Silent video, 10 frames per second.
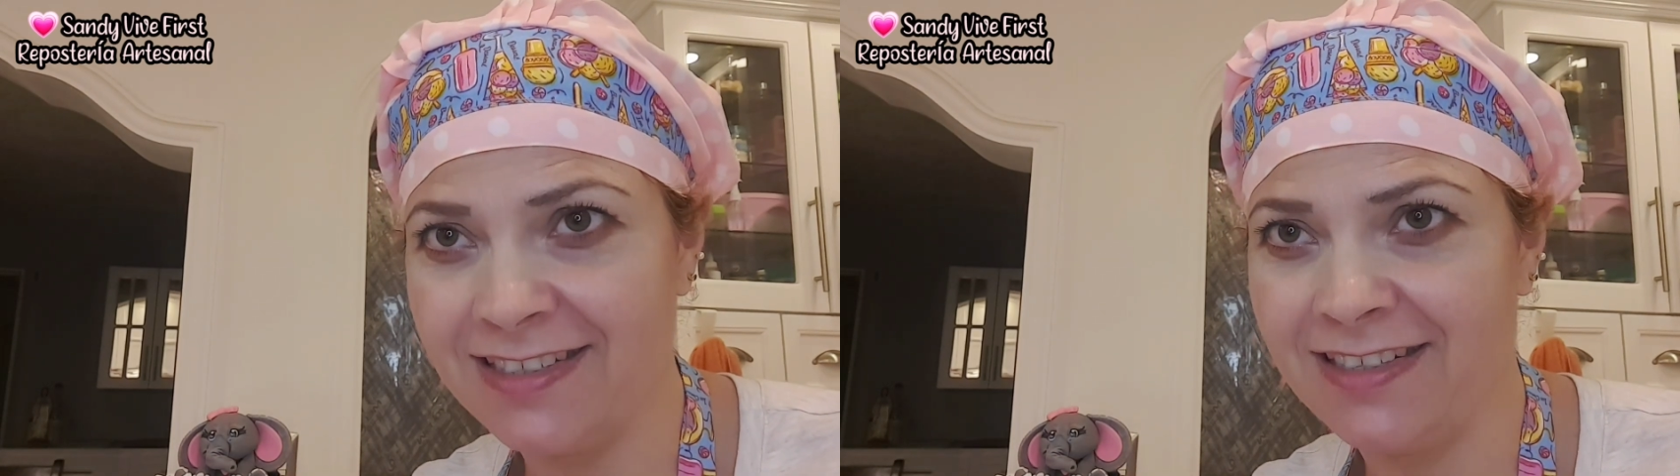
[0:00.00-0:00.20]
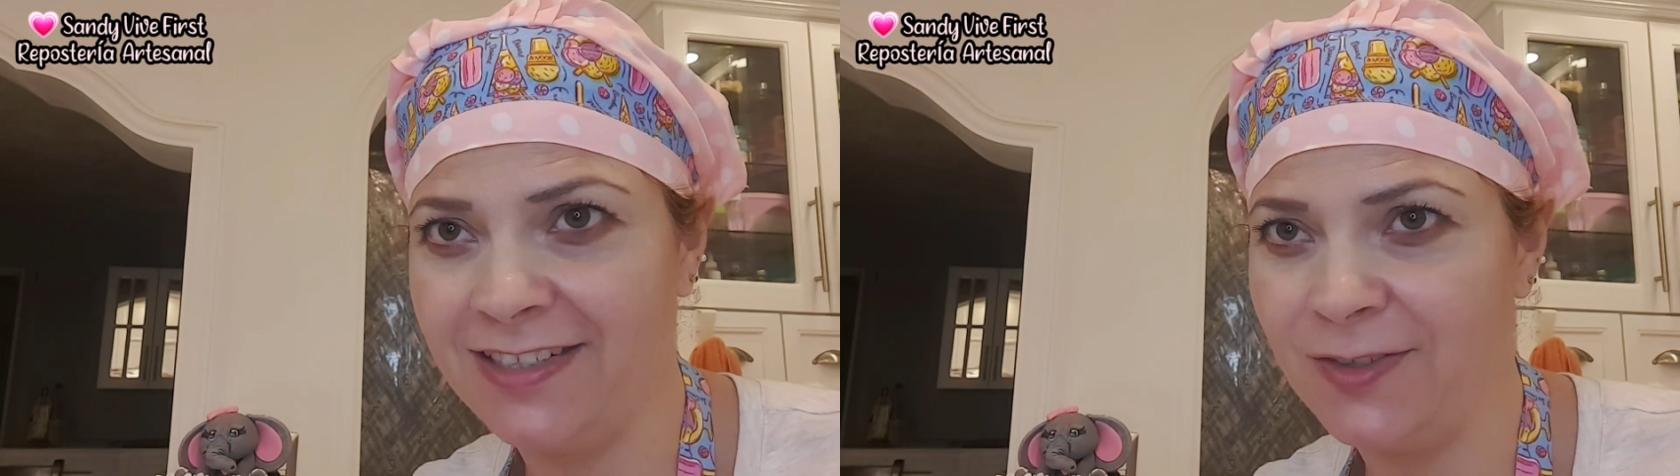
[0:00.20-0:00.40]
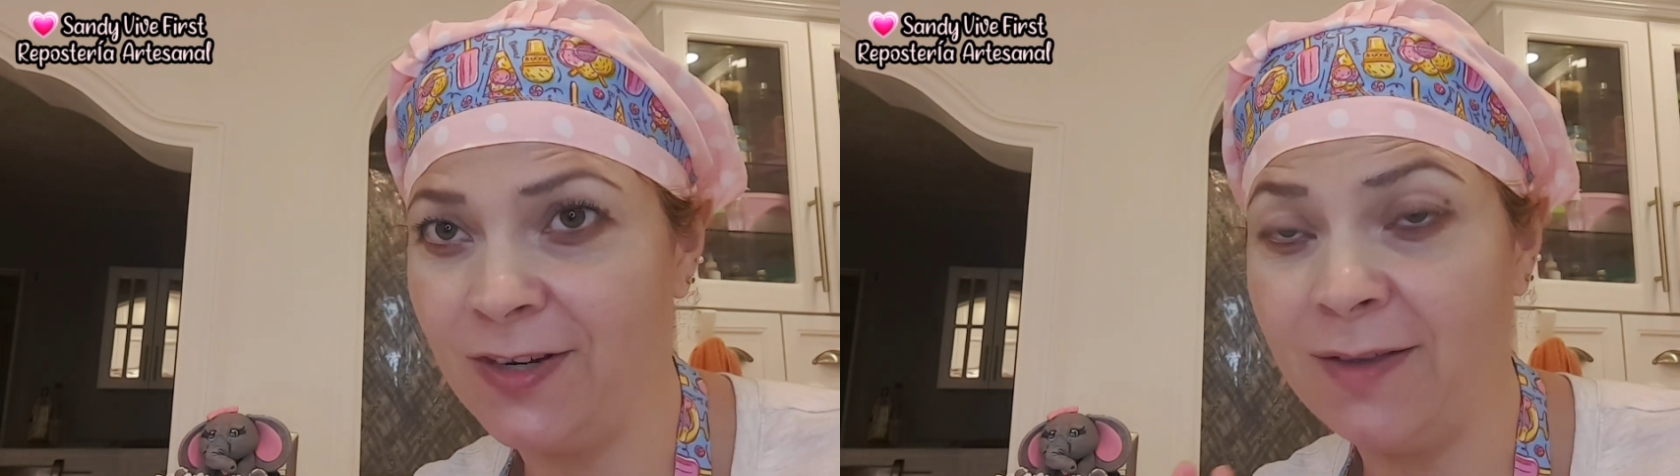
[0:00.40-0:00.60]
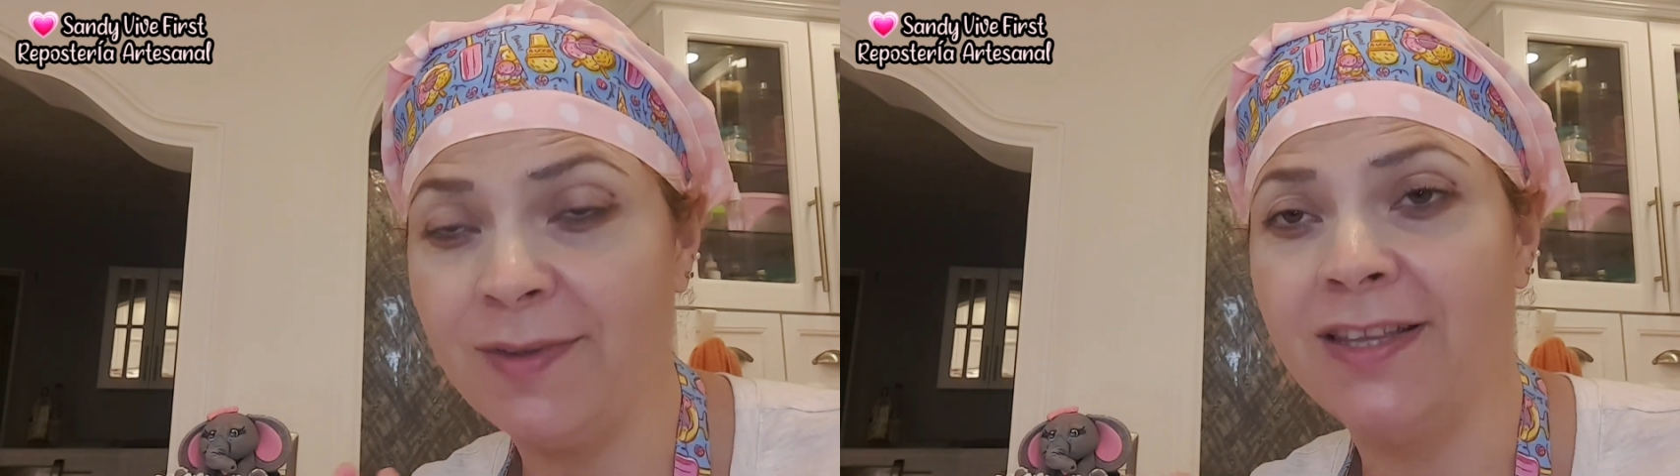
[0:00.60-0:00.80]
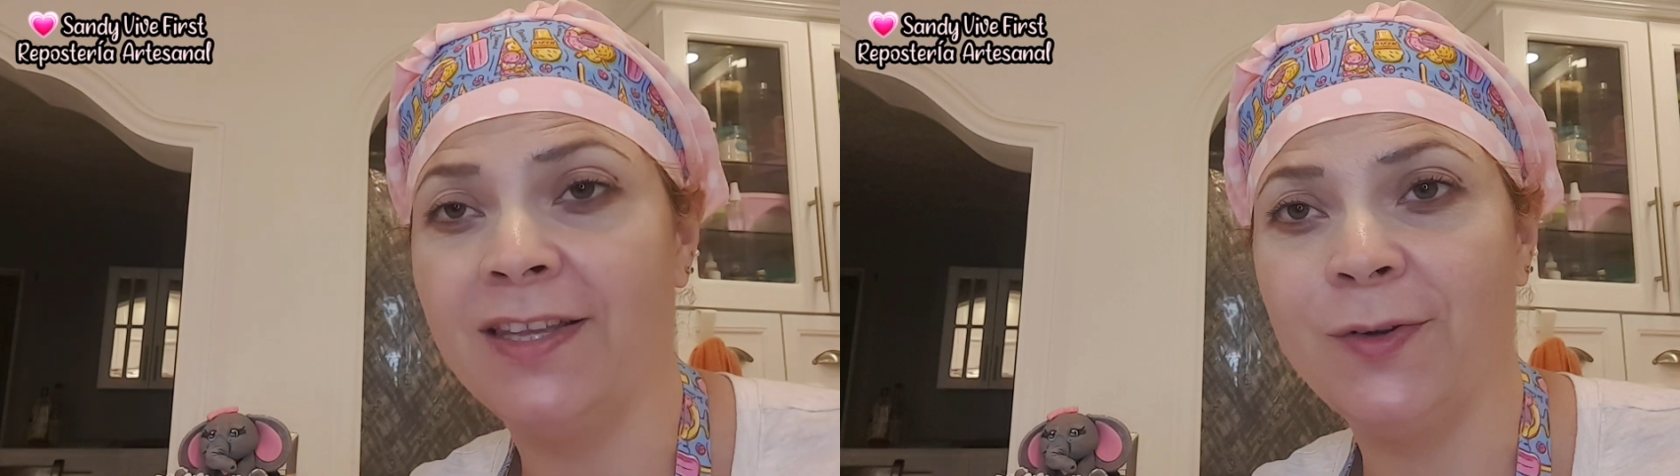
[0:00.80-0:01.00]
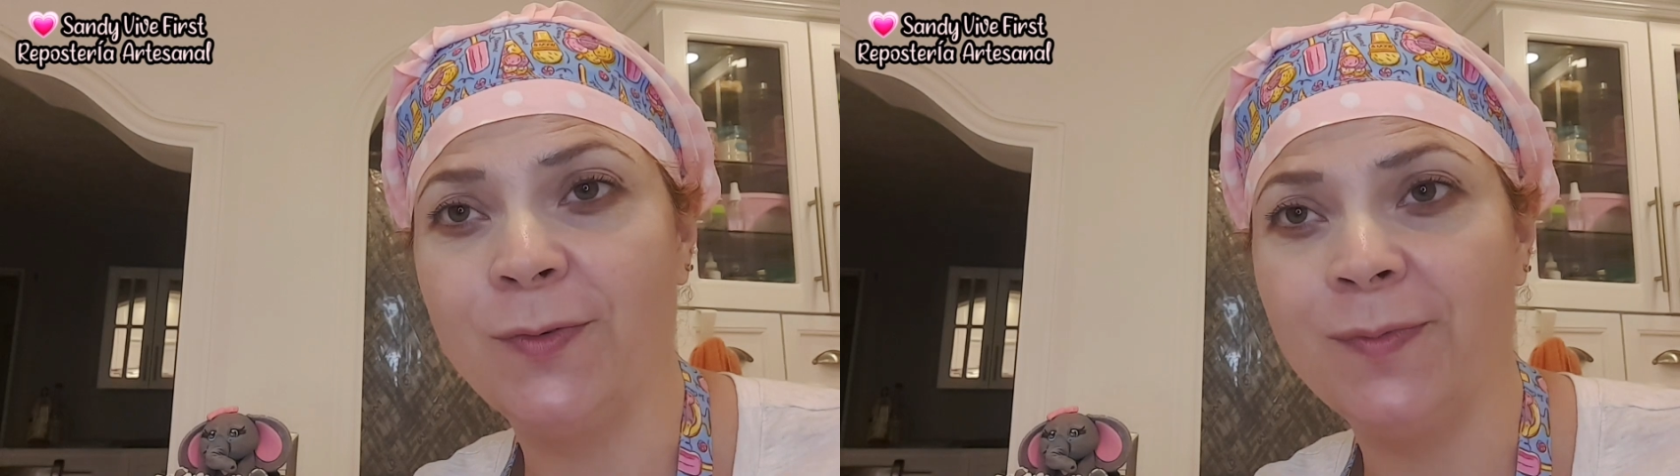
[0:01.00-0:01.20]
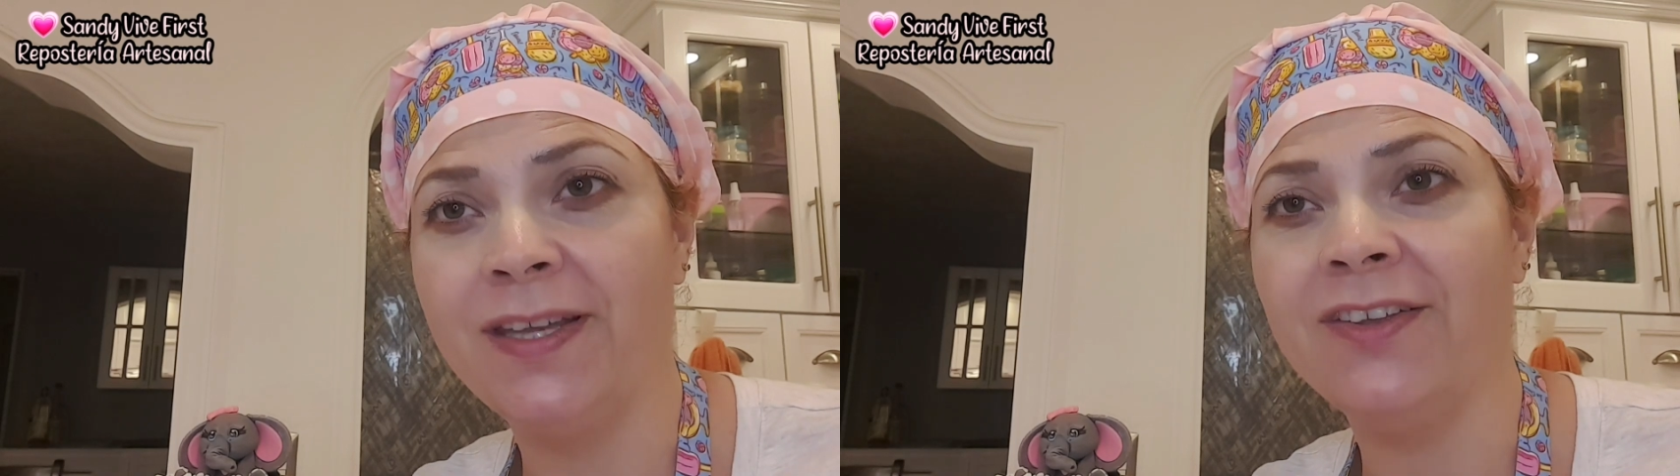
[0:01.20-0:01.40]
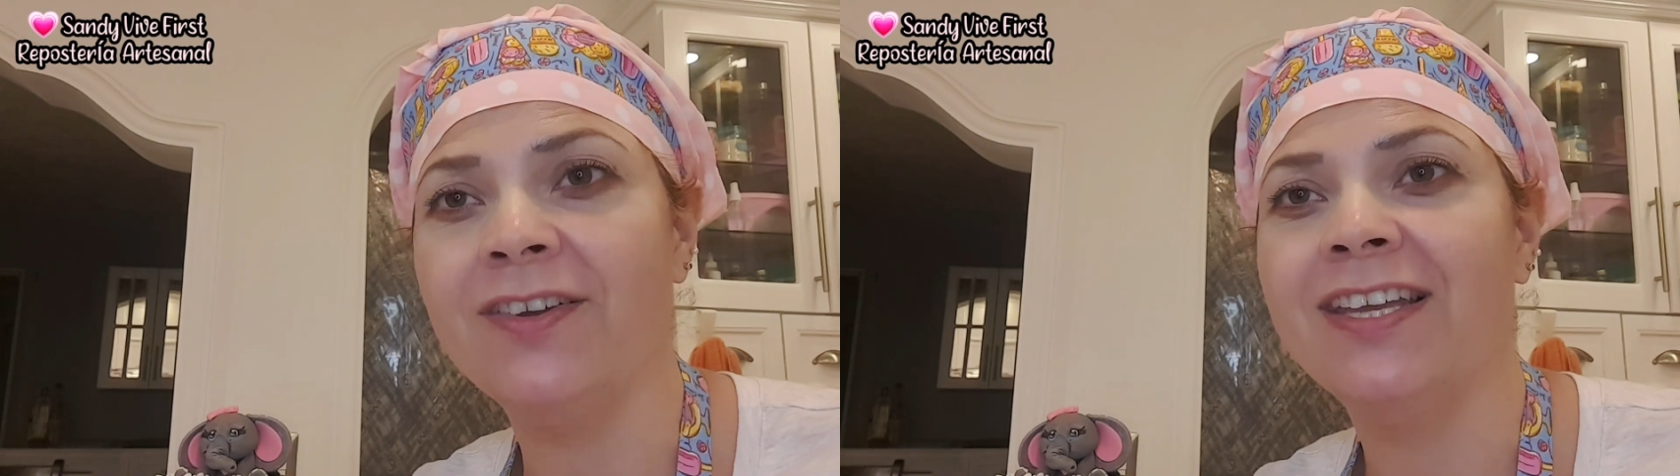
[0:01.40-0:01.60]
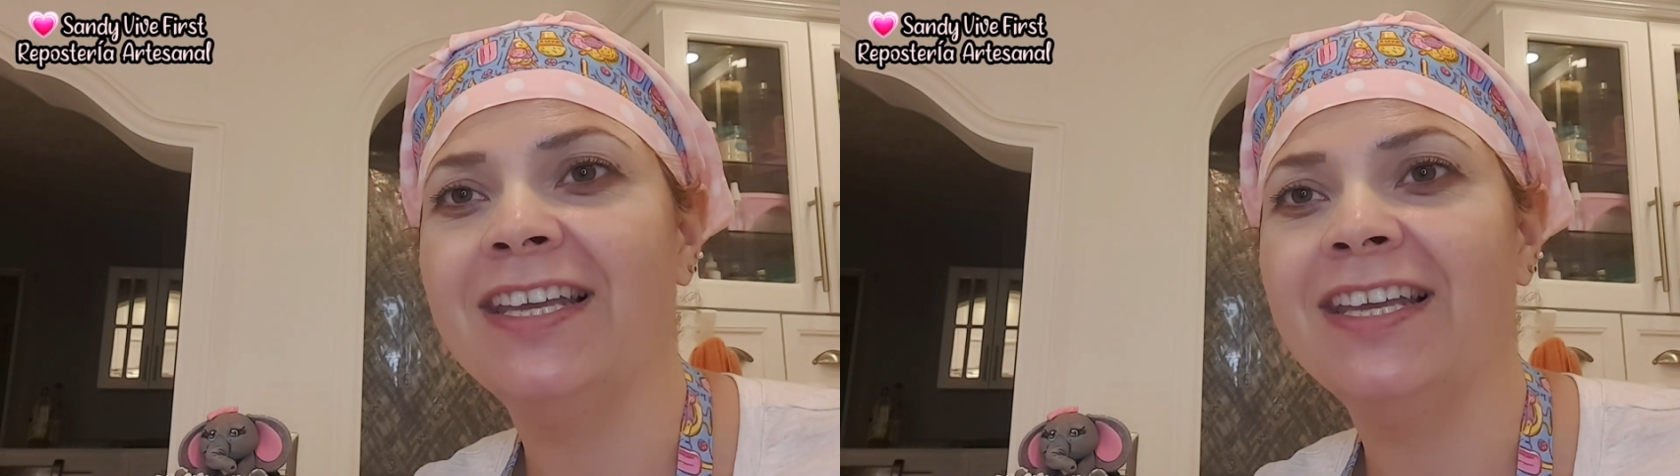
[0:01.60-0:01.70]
Es solamente húmedo